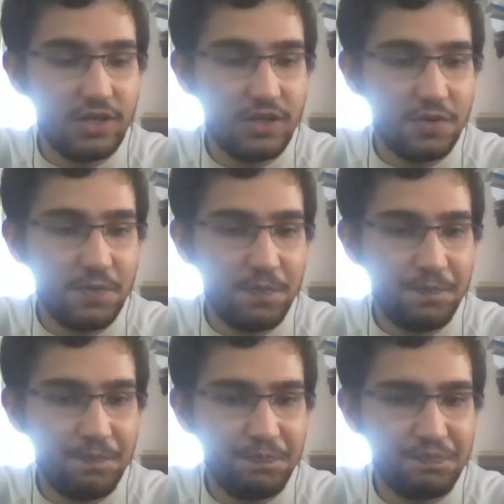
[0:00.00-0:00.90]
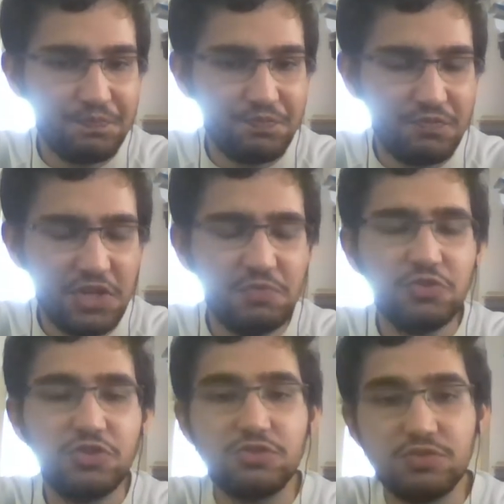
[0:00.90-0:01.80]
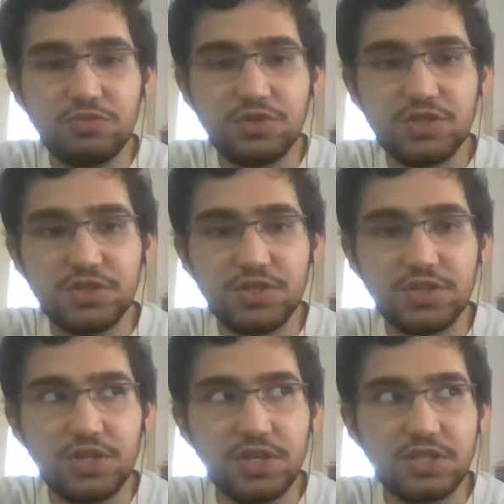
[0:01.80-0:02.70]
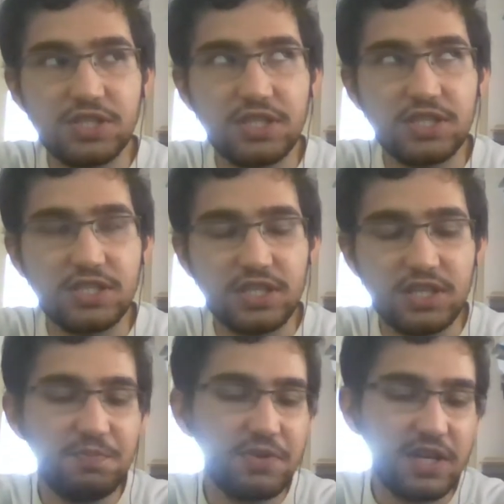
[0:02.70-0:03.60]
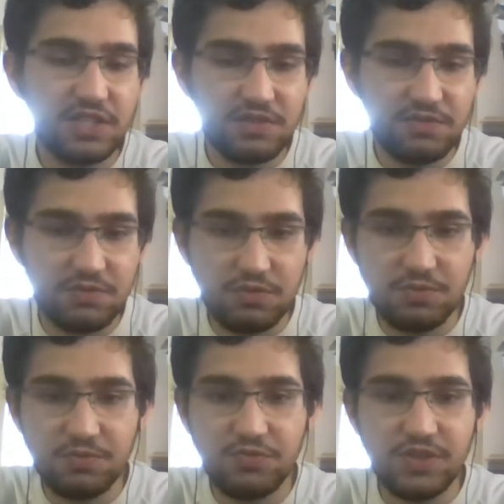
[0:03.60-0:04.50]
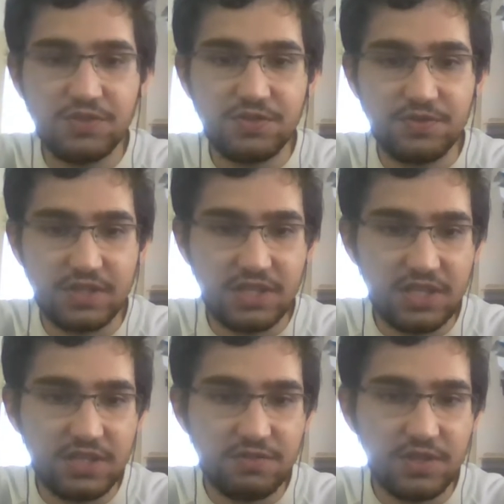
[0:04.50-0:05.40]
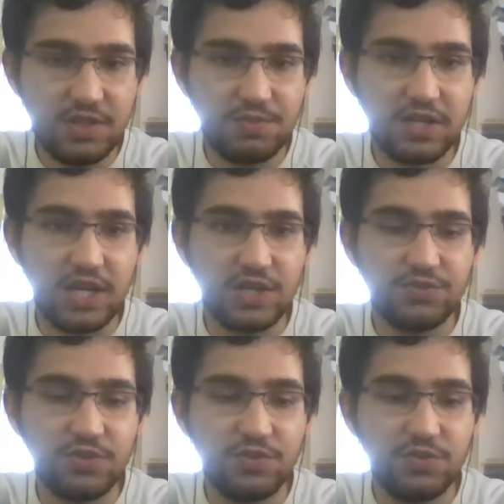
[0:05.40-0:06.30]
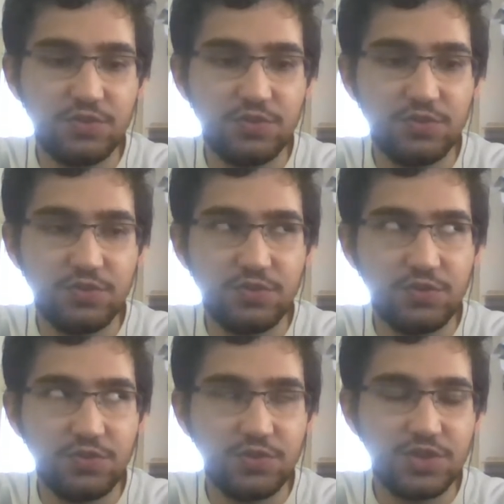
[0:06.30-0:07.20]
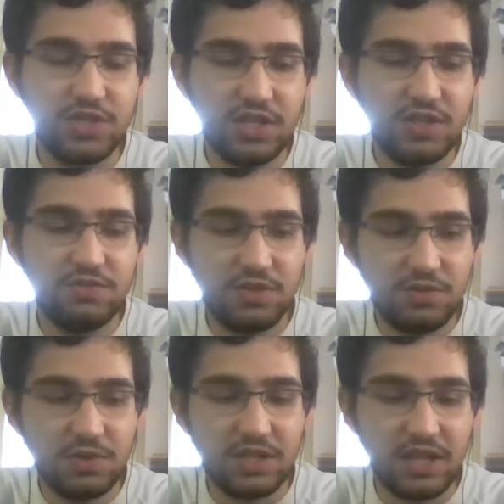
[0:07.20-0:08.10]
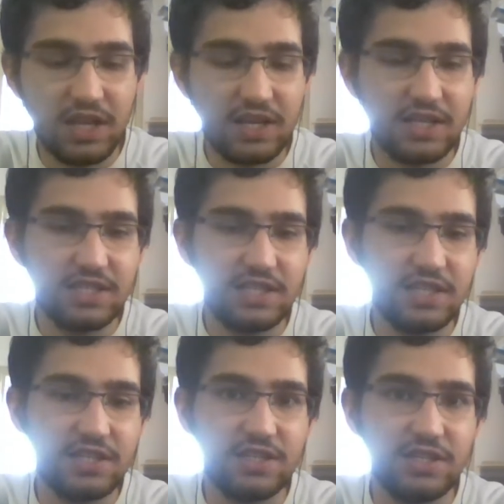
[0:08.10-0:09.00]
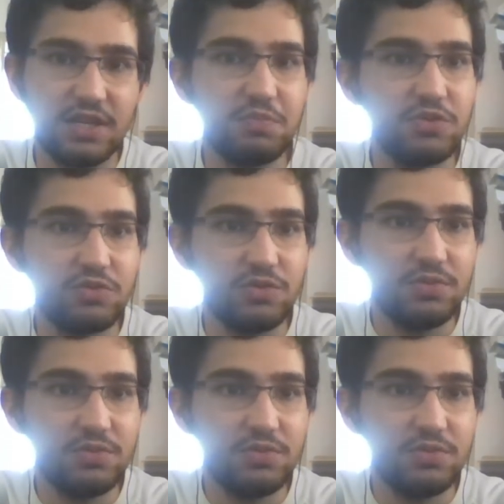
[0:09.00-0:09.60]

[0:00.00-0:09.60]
Um, vejo muitos youtubers assim a dizer, e por acaso este, o que me fez fazer este vídeo por acaso foi o, o recente vídeo de Batateca a dizer uh, RIP YouTube